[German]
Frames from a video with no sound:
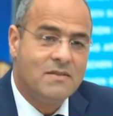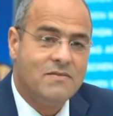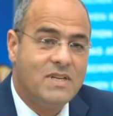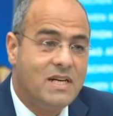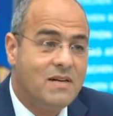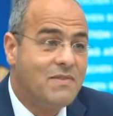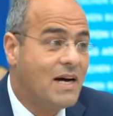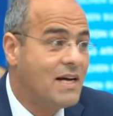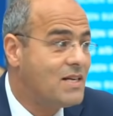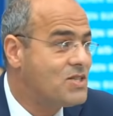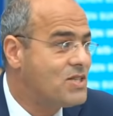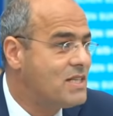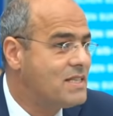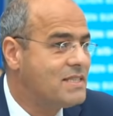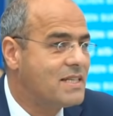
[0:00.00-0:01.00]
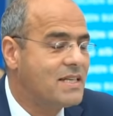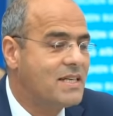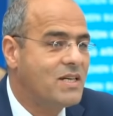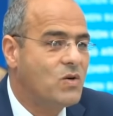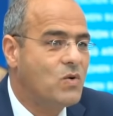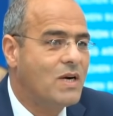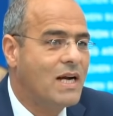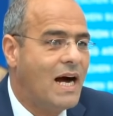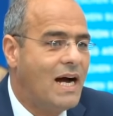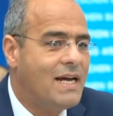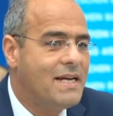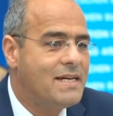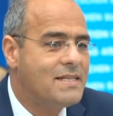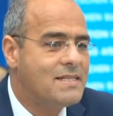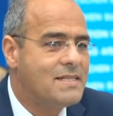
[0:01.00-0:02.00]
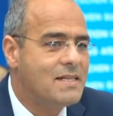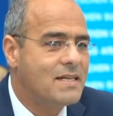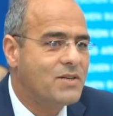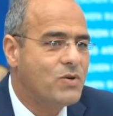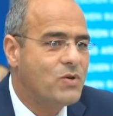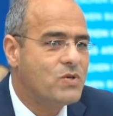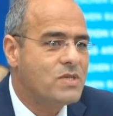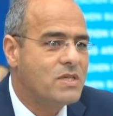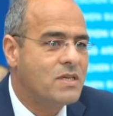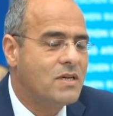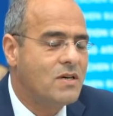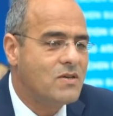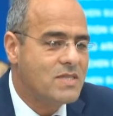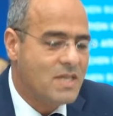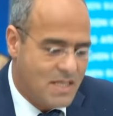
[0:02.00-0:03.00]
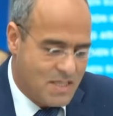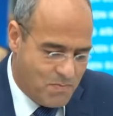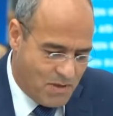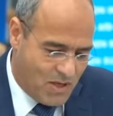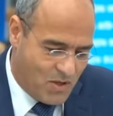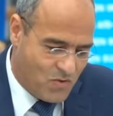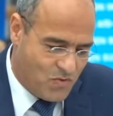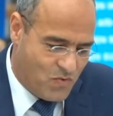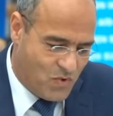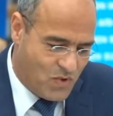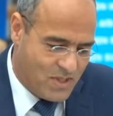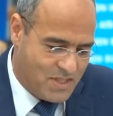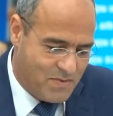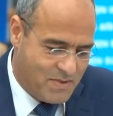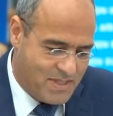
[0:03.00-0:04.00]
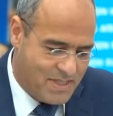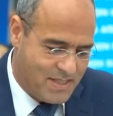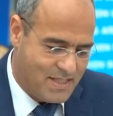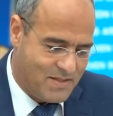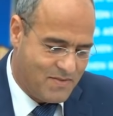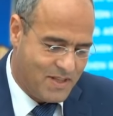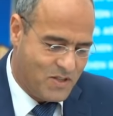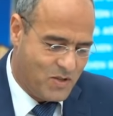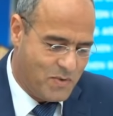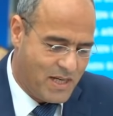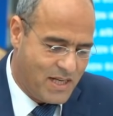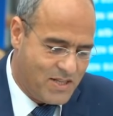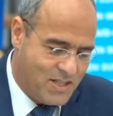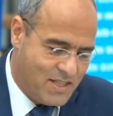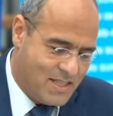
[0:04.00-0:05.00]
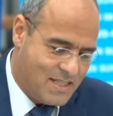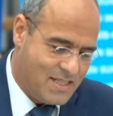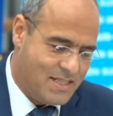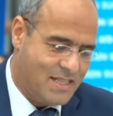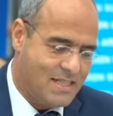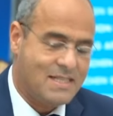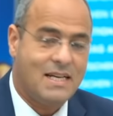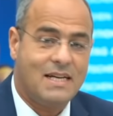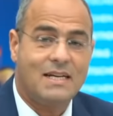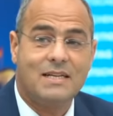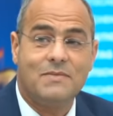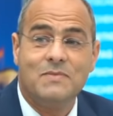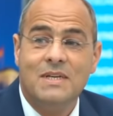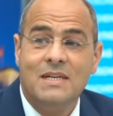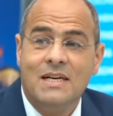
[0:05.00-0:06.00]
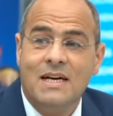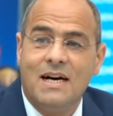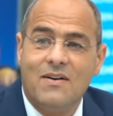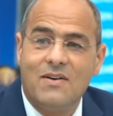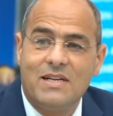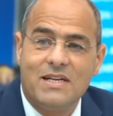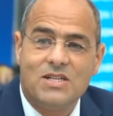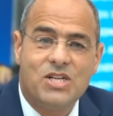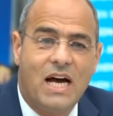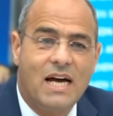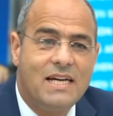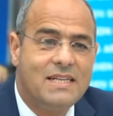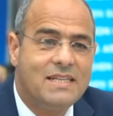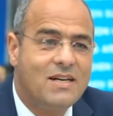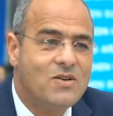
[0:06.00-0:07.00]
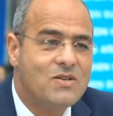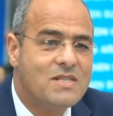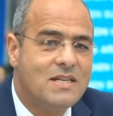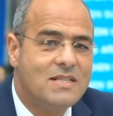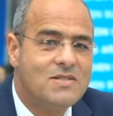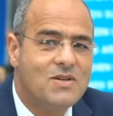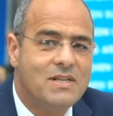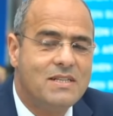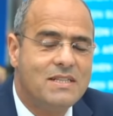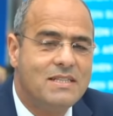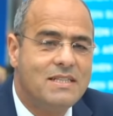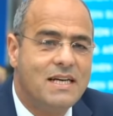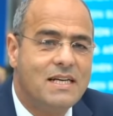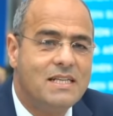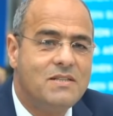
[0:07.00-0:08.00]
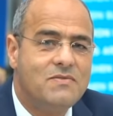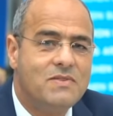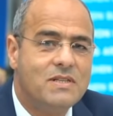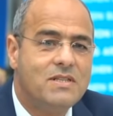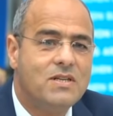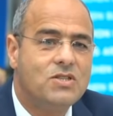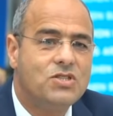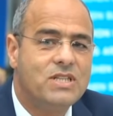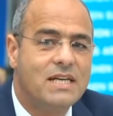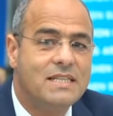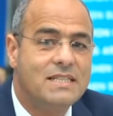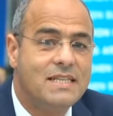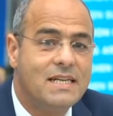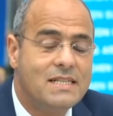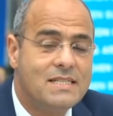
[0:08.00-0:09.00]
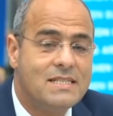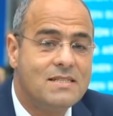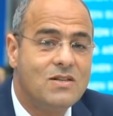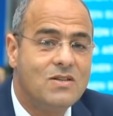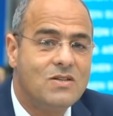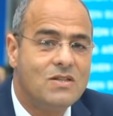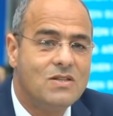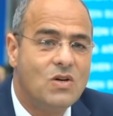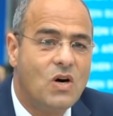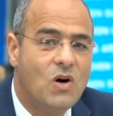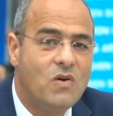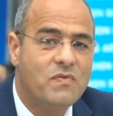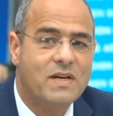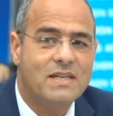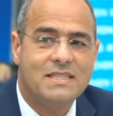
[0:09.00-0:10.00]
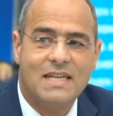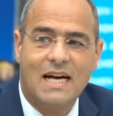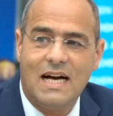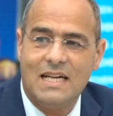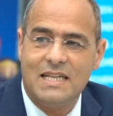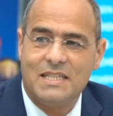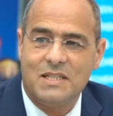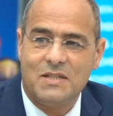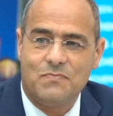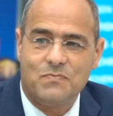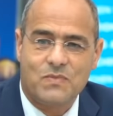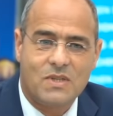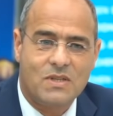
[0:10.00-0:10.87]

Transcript: Wieder mal stellt die Regierung keine seriöse Haushaltsplanung vor. Das wird Sie jetzt nicht weiter überraschen, dass ich das sage. Aber der Schein der Haushaltssolidität wird Stand jetzt noch aufrechterhalten.